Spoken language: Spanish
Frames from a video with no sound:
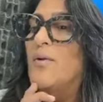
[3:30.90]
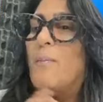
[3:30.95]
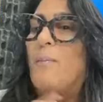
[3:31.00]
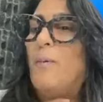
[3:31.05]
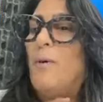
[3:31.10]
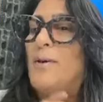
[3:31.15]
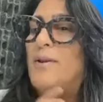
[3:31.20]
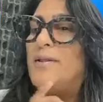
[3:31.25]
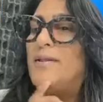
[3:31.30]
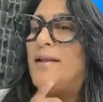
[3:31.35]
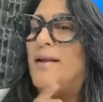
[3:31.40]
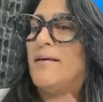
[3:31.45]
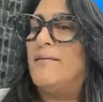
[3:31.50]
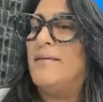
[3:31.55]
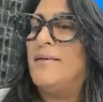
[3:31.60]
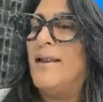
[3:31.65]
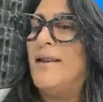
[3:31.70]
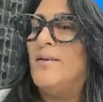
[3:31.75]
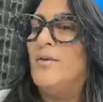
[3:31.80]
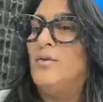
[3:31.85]
No es política,
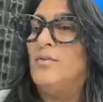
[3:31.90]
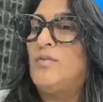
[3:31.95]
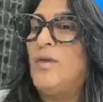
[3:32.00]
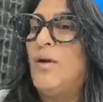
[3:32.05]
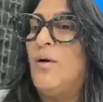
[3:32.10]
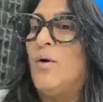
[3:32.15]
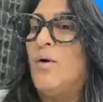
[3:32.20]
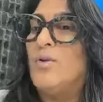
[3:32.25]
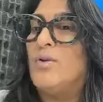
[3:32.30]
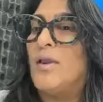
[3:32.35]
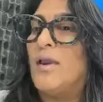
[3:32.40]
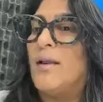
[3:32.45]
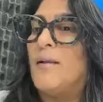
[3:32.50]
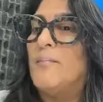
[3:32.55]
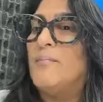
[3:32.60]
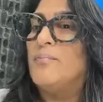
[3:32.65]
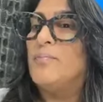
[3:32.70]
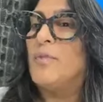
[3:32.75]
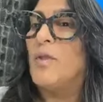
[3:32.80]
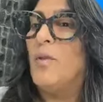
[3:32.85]
¿verdad? No se
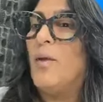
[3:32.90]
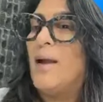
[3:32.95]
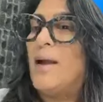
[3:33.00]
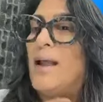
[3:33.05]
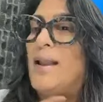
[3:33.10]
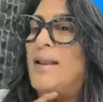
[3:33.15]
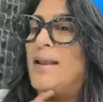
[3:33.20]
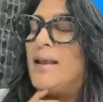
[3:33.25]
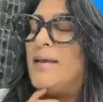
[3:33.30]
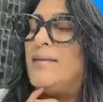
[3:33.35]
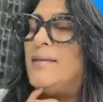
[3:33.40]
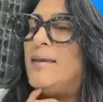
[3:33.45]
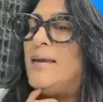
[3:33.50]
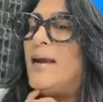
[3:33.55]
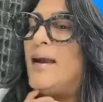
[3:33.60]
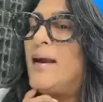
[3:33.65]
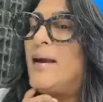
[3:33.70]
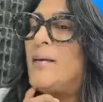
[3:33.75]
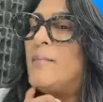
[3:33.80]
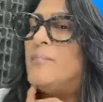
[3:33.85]
oye. Todo aquel que
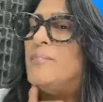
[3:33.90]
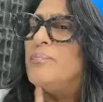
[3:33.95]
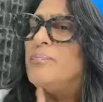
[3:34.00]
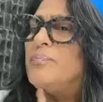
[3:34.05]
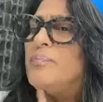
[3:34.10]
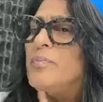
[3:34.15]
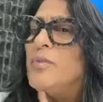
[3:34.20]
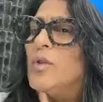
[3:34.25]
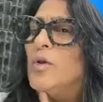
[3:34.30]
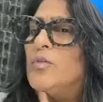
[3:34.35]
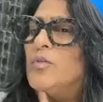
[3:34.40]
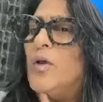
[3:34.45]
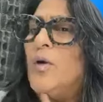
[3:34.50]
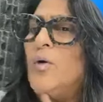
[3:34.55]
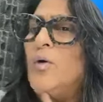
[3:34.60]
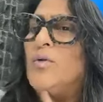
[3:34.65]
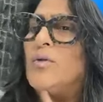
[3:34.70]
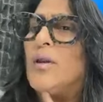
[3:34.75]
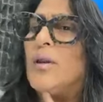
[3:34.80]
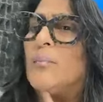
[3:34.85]
diga, no se
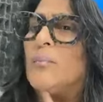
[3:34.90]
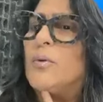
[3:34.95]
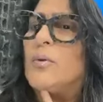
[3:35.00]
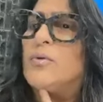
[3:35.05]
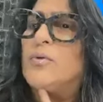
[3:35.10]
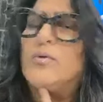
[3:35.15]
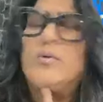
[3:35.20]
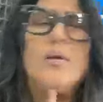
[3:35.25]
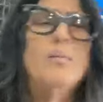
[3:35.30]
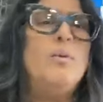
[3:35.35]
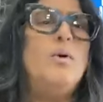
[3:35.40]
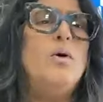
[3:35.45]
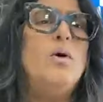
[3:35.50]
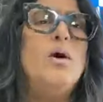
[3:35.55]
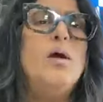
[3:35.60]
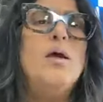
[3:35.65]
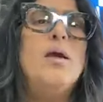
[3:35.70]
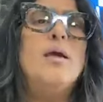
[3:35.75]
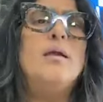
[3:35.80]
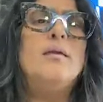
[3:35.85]
oye, por eso estamos.
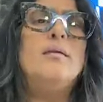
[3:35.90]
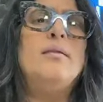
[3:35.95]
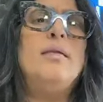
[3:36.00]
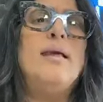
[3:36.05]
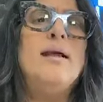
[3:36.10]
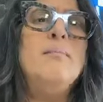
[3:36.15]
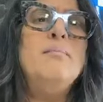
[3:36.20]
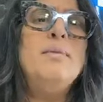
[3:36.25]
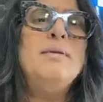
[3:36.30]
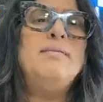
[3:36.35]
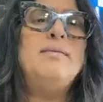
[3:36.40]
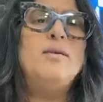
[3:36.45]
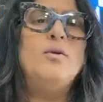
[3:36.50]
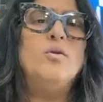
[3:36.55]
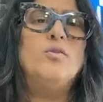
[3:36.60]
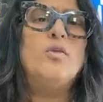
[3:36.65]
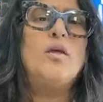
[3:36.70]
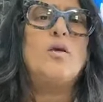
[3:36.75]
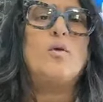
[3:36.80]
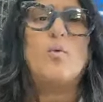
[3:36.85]
Díganme si
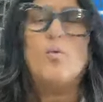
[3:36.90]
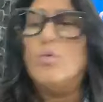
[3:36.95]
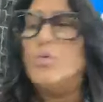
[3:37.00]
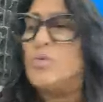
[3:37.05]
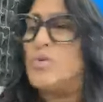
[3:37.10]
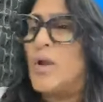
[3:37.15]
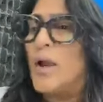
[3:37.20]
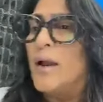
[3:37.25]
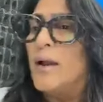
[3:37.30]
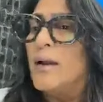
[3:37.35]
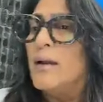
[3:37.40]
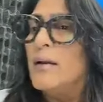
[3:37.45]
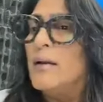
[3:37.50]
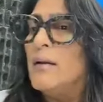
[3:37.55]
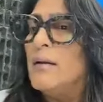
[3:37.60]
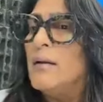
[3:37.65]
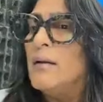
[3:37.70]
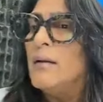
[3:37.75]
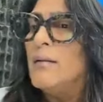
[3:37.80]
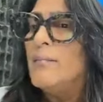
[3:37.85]
no se escucha.
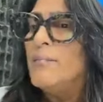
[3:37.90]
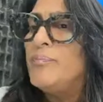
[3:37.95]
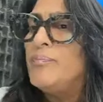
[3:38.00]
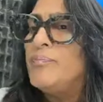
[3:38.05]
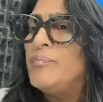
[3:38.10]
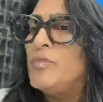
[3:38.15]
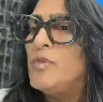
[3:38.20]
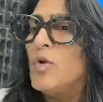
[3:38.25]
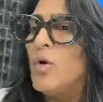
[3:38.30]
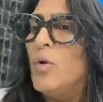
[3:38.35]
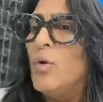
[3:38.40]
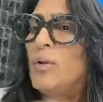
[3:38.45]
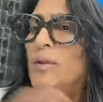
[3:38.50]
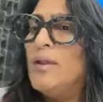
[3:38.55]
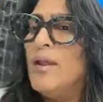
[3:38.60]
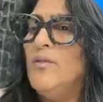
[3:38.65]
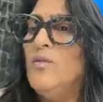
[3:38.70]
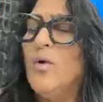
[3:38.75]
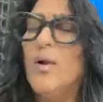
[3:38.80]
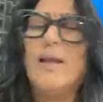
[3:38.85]
Yo
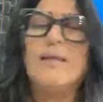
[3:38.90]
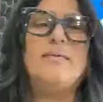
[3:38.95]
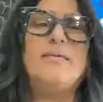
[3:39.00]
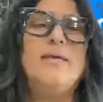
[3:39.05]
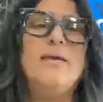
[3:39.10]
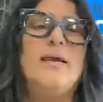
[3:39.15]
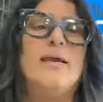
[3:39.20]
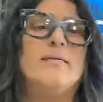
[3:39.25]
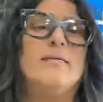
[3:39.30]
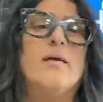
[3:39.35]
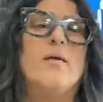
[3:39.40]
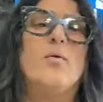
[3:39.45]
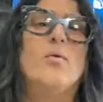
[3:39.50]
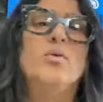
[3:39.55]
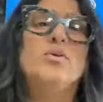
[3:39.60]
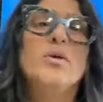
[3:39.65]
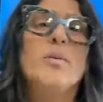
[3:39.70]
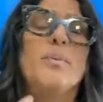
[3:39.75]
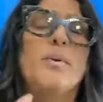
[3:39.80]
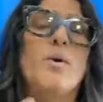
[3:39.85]
entiendo que sí, que se
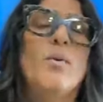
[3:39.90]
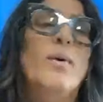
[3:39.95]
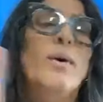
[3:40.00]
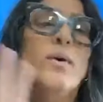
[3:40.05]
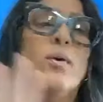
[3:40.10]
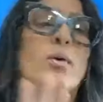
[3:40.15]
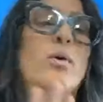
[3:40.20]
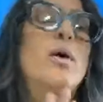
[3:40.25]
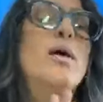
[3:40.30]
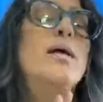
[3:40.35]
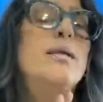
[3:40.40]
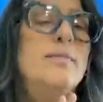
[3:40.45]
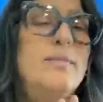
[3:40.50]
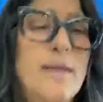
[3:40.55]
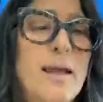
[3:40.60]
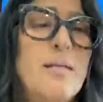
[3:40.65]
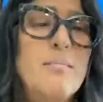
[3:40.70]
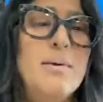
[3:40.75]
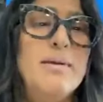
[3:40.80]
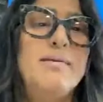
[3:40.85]
escucha, pero bueno,
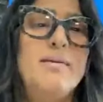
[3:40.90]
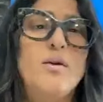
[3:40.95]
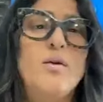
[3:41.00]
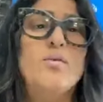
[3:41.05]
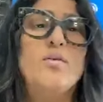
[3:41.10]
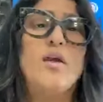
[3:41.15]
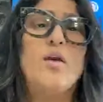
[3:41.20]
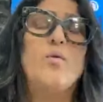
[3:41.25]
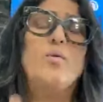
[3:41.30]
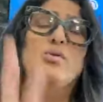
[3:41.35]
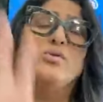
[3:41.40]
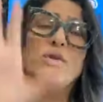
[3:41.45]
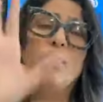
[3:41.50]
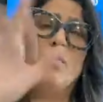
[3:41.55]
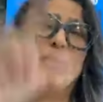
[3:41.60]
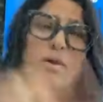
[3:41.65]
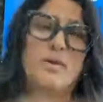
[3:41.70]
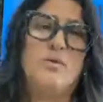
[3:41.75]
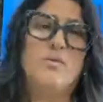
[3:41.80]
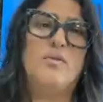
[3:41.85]
díganme si no se escucha,
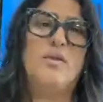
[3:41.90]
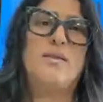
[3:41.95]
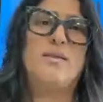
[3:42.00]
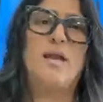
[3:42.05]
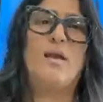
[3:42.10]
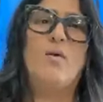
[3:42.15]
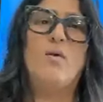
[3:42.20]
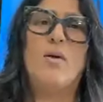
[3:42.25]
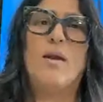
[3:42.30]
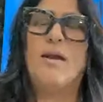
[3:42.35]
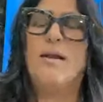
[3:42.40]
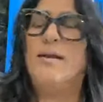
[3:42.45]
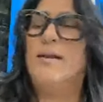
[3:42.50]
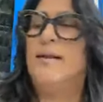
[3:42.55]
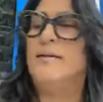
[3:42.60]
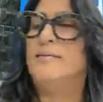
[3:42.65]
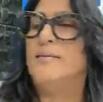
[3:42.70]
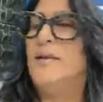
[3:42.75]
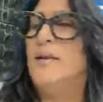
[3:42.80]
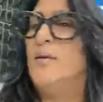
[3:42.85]
porque entonces tengo que ir
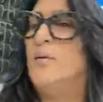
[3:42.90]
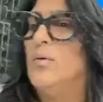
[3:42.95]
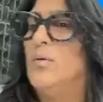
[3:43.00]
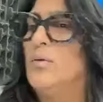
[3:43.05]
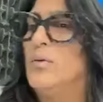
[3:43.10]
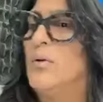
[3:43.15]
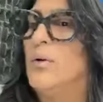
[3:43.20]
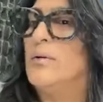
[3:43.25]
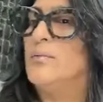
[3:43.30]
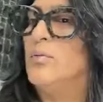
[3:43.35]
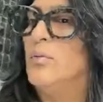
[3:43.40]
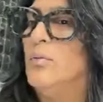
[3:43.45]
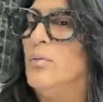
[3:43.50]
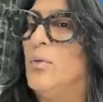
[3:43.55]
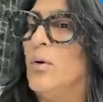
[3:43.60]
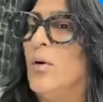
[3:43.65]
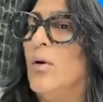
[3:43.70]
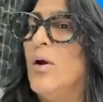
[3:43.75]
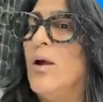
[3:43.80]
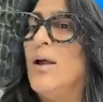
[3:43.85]
a hacer otro
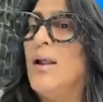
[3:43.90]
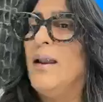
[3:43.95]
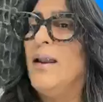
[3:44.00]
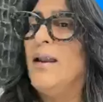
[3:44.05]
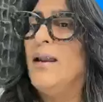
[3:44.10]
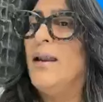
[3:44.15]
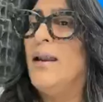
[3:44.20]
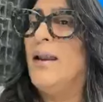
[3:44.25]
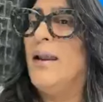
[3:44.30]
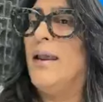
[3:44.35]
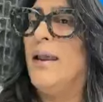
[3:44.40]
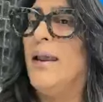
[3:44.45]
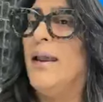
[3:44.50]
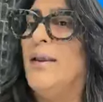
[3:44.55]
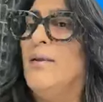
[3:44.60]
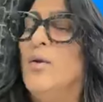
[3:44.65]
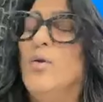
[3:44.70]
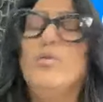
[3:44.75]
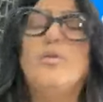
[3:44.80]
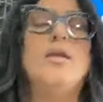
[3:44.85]
asunto.
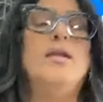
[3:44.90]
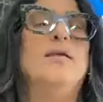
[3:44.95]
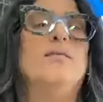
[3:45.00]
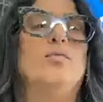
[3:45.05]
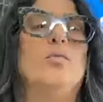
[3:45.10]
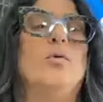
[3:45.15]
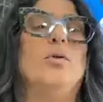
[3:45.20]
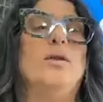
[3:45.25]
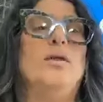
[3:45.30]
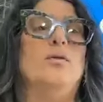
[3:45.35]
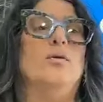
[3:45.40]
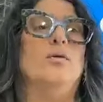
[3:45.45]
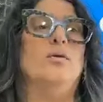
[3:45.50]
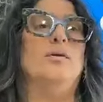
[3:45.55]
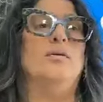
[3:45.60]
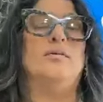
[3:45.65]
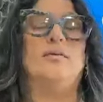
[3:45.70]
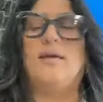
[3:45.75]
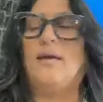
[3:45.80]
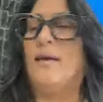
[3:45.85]
Eh, no tiene sonido,
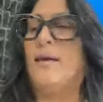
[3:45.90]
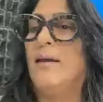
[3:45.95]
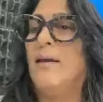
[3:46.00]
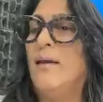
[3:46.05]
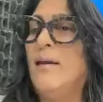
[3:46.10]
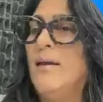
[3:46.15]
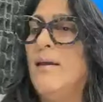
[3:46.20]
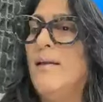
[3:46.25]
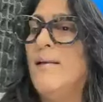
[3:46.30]
dice.